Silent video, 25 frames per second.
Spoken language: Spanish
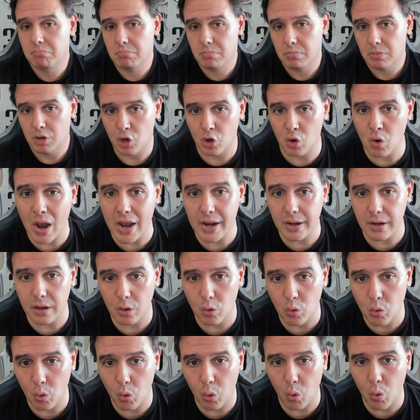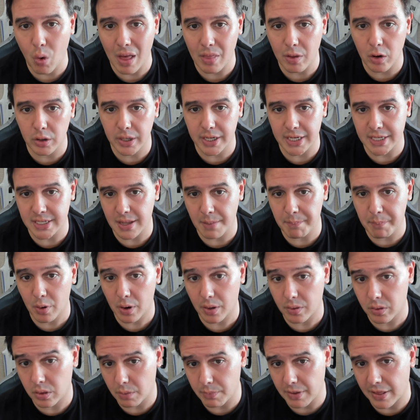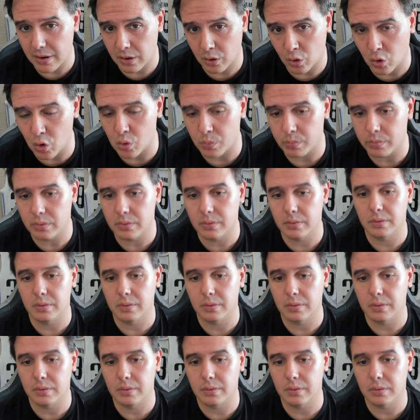no hay ningún jugador que esté por encima del club.